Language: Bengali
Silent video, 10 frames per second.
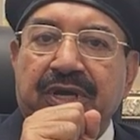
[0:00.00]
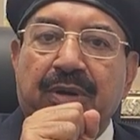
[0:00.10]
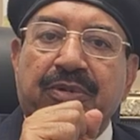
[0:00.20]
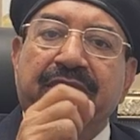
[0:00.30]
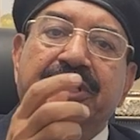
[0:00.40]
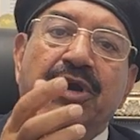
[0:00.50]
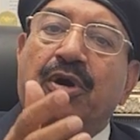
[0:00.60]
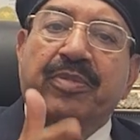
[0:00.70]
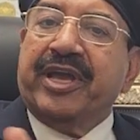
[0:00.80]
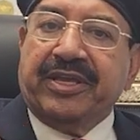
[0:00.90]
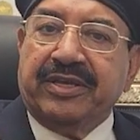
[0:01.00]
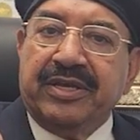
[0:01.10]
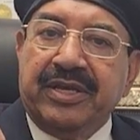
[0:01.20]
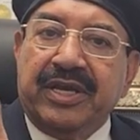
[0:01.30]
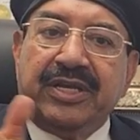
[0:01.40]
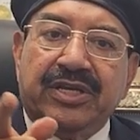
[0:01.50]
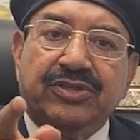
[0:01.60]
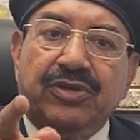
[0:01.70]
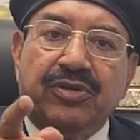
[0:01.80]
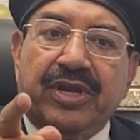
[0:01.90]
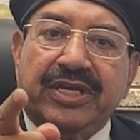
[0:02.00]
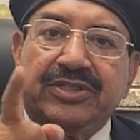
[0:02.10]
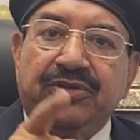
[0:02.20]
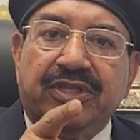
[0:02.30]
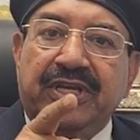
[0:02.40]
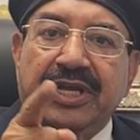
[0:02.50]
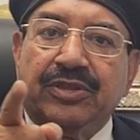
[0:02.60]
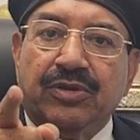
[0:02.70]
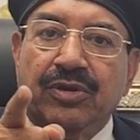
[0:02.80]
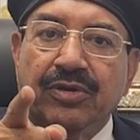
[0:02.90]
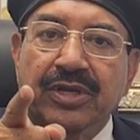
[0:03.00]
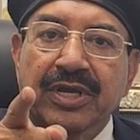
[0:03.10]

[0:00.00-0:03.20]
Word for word: এবং এটি হবেই এটার জন্য রাজনৈতিক আন্দোলন